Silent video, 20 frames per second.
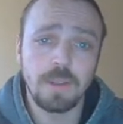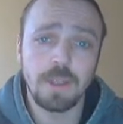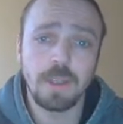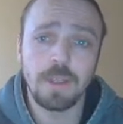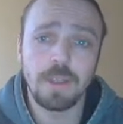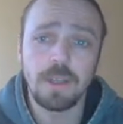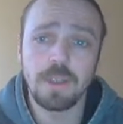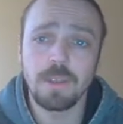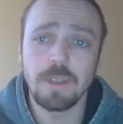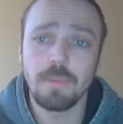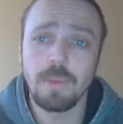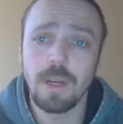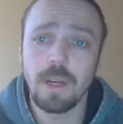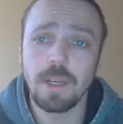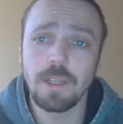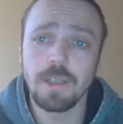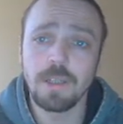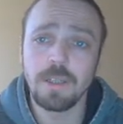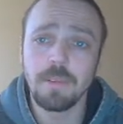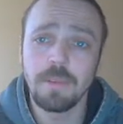
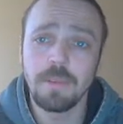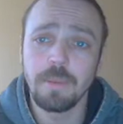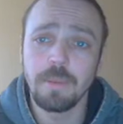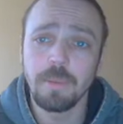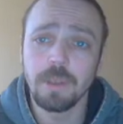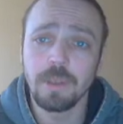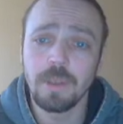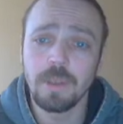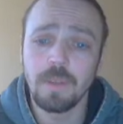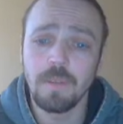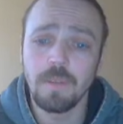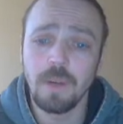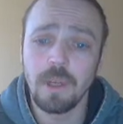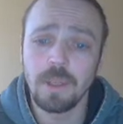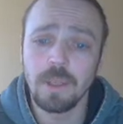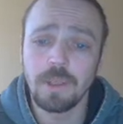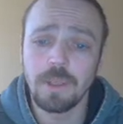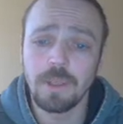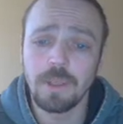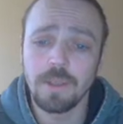нажимаете, вам
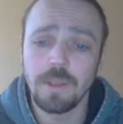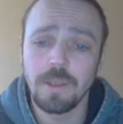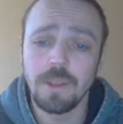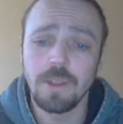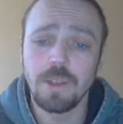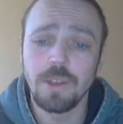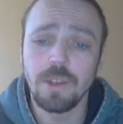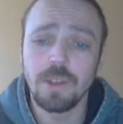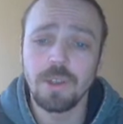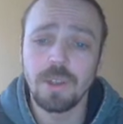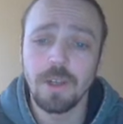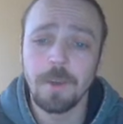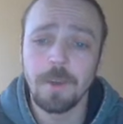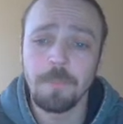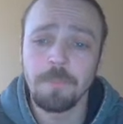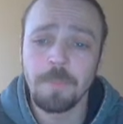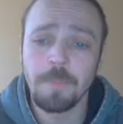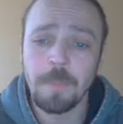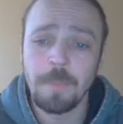открывается страничка.